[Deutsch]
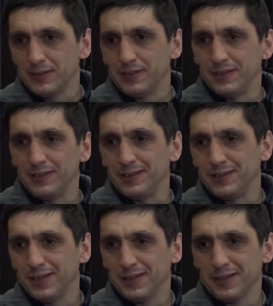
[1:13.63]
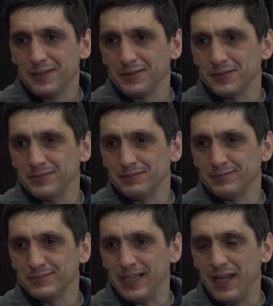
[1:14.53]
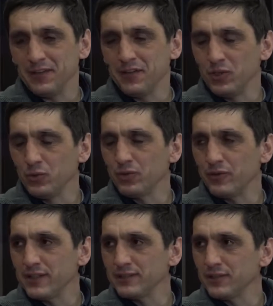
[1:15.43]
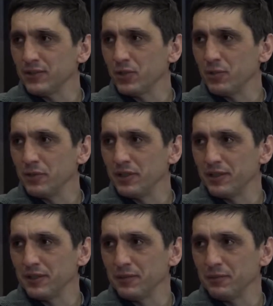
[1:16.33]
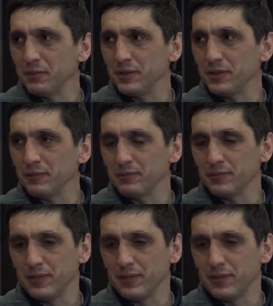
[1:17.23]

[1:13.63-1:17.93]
Die, die anderen, die unterwegs sind, natürlich mit ihren, mit ihren